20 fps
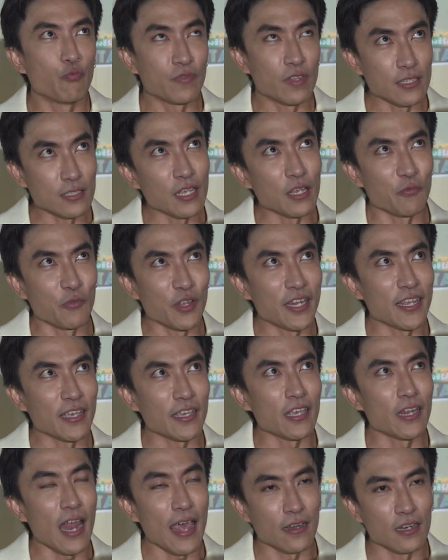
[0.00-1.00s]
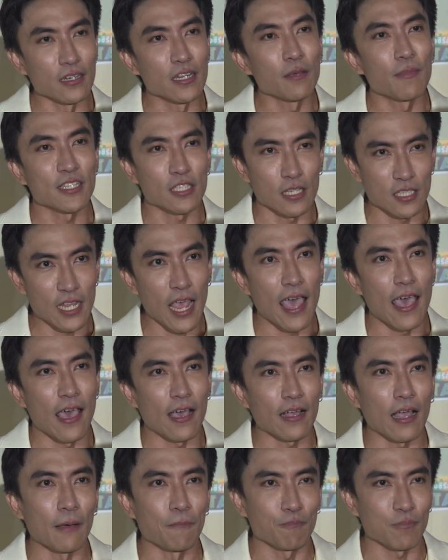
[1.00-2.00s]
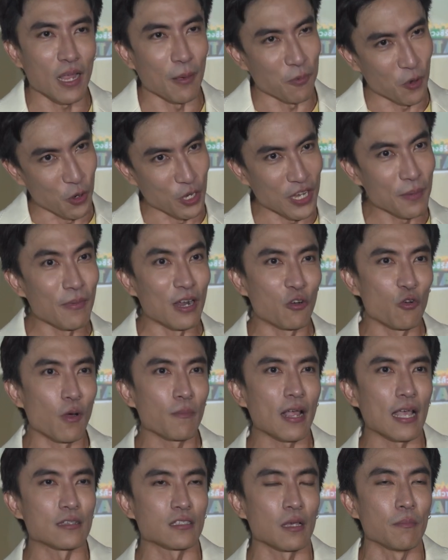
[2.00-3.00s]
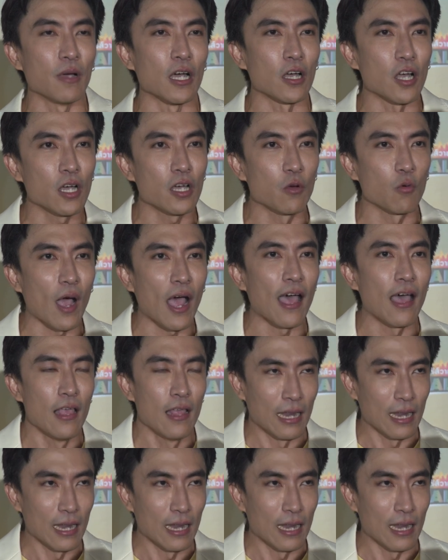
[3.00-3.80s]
จริง ๆ วิธีคิดอันหนึ่งที่มักจะแชร์กับกับคนที่มาร่วมงานเสมอ ก็คือว่า